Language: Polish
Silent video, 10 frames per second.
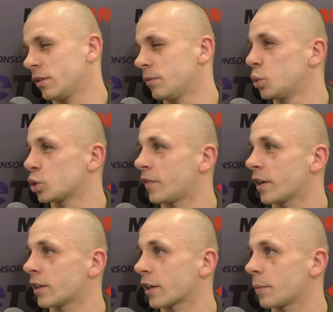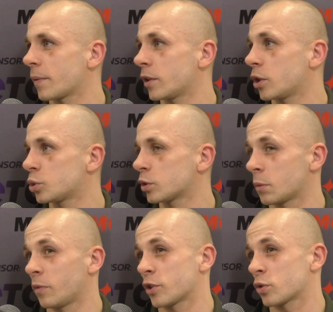Yy, dużo wagi tak naprawdę nie
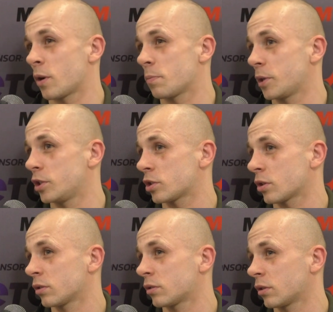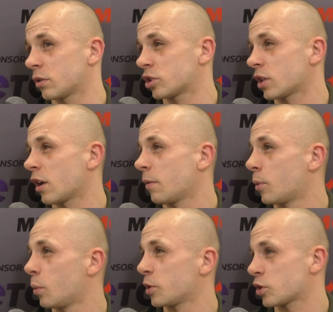rzucam, bo ważyłem
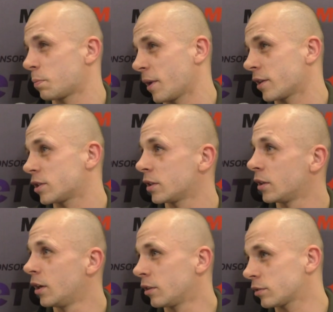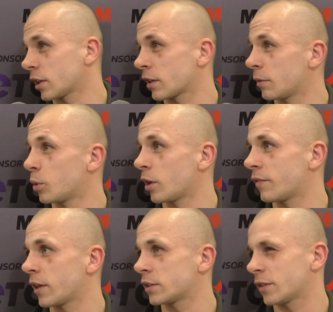54,5, 55. To tak było
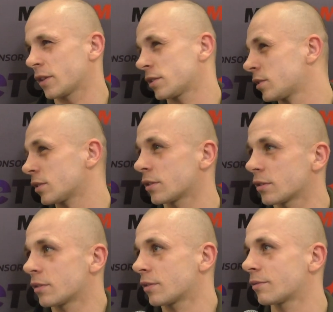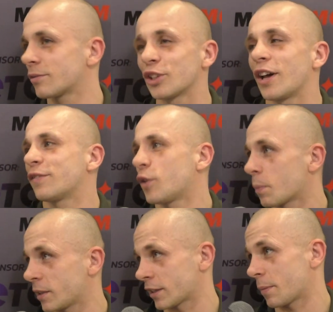najwięcej, więc yy, to nawet
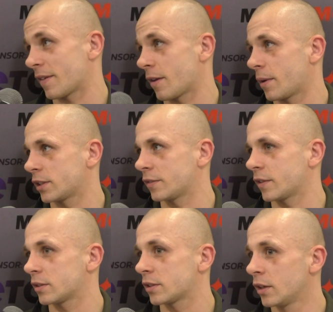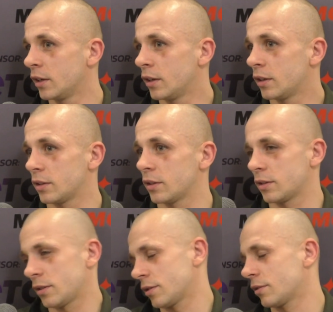forma tak naprawdę będzie, więc
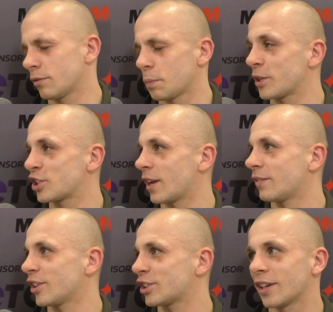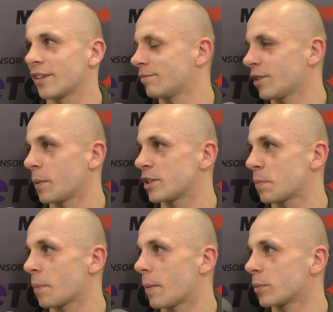do 5,7-200 nie będzie
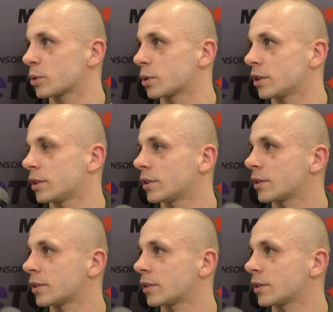problemu rzucić.